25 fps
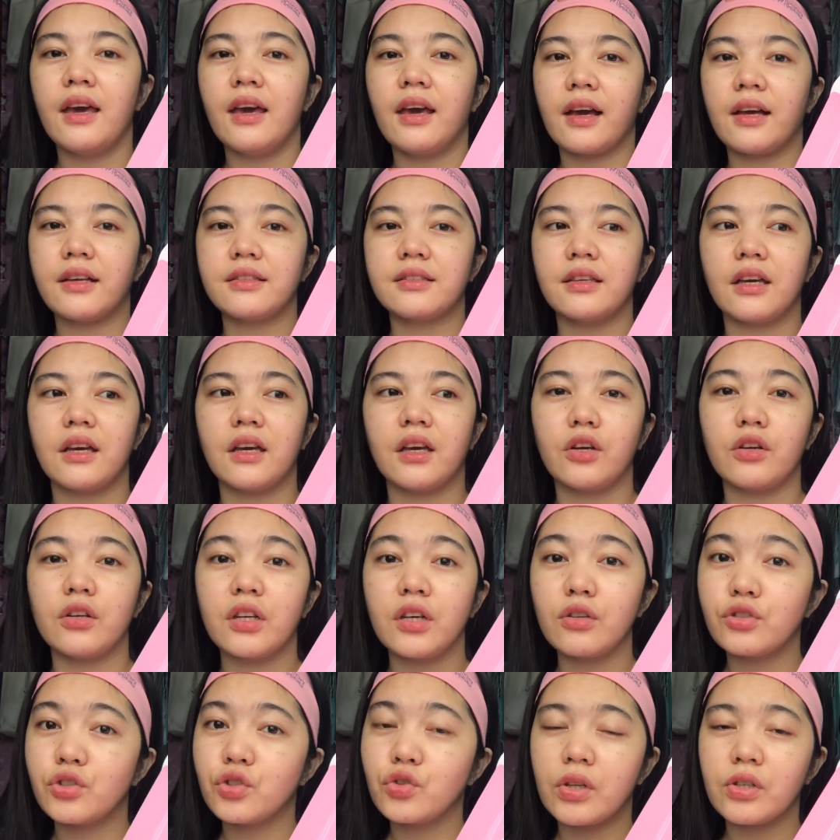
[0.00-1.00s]
kasi
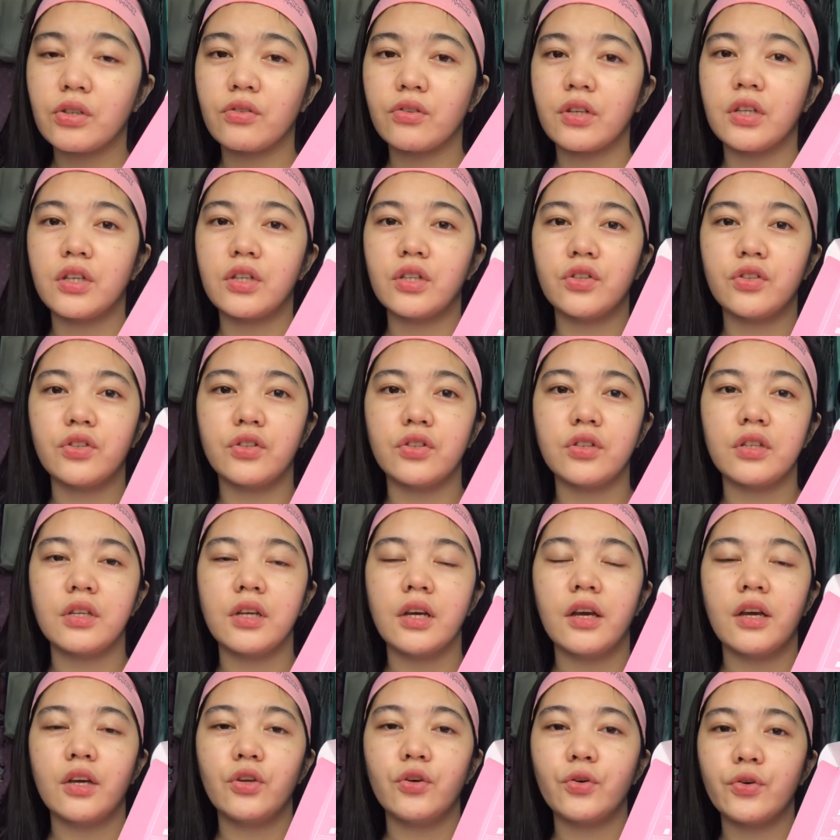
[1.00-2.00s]
nagustuhan ko rin yun
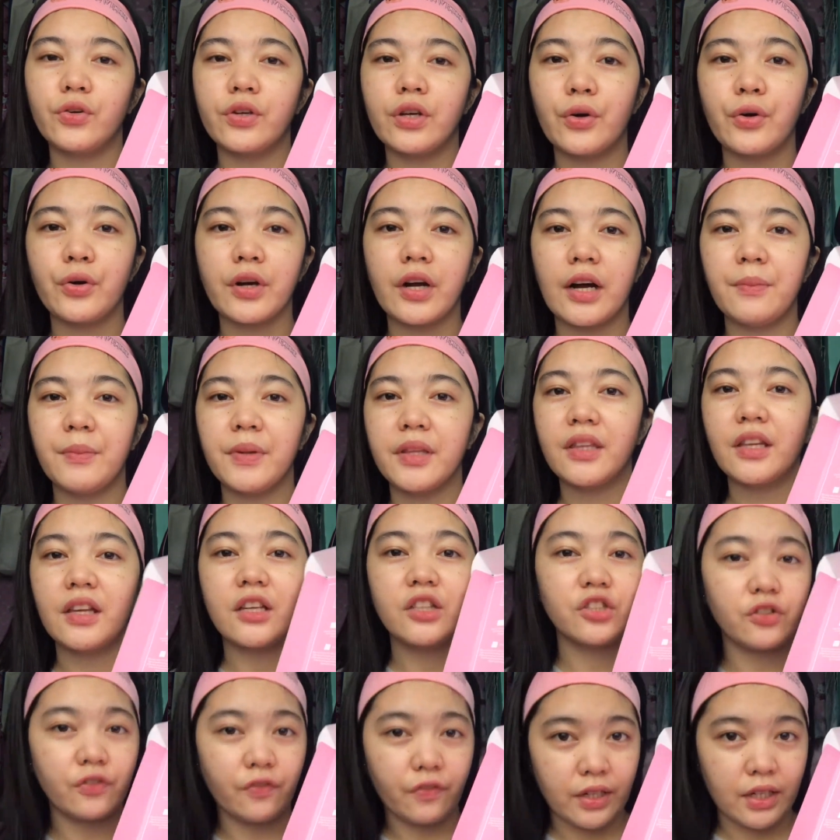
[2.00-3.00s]
yung una kong gamit na
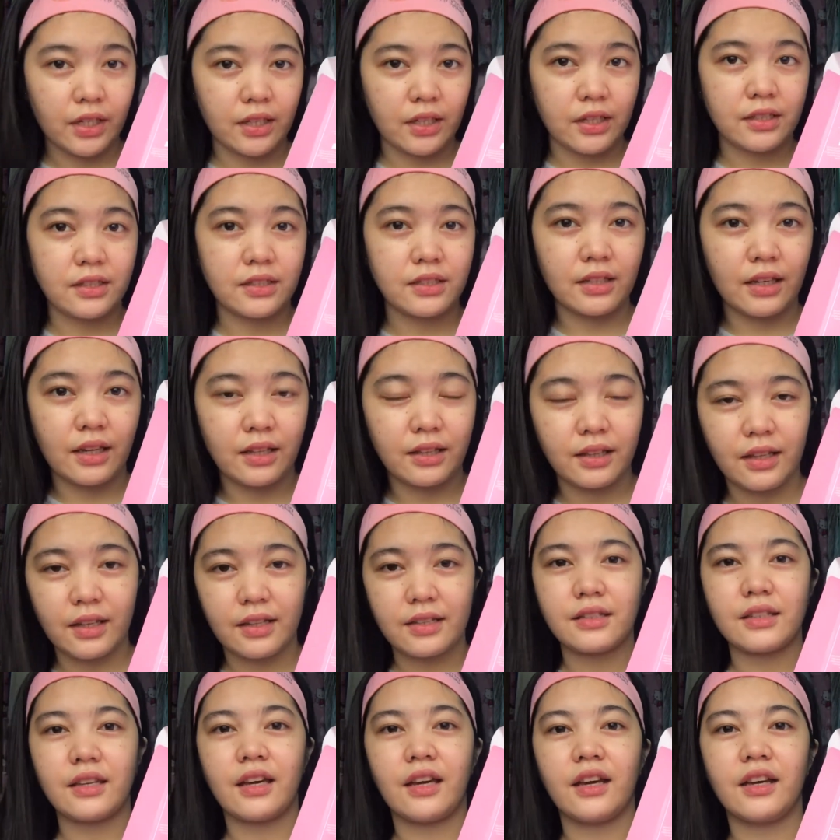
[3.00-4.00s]
rejuvenating set
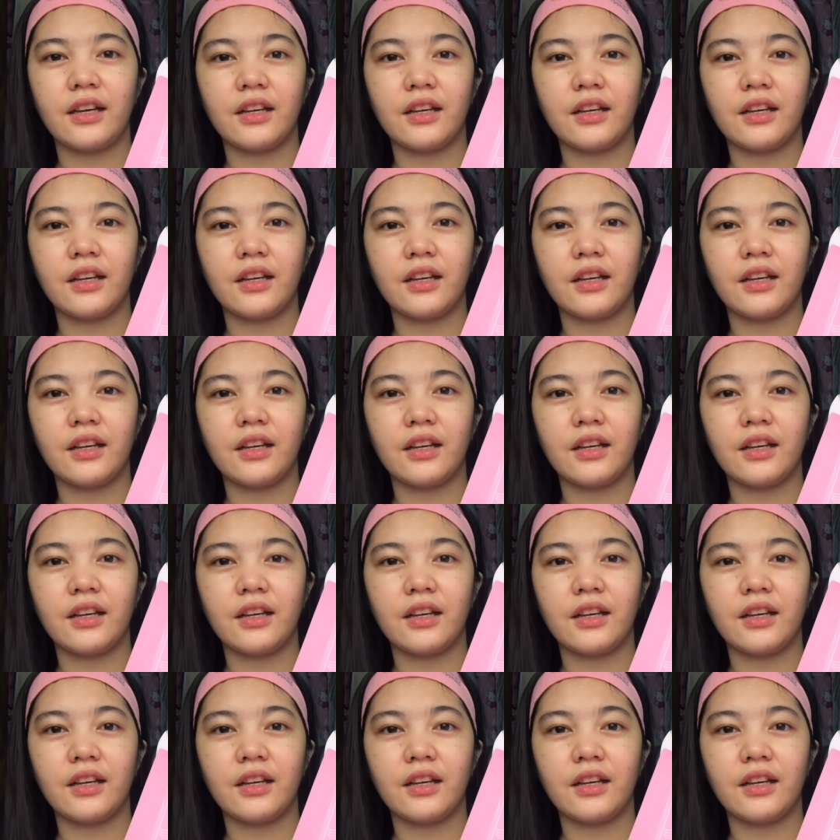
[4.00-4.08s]
kasi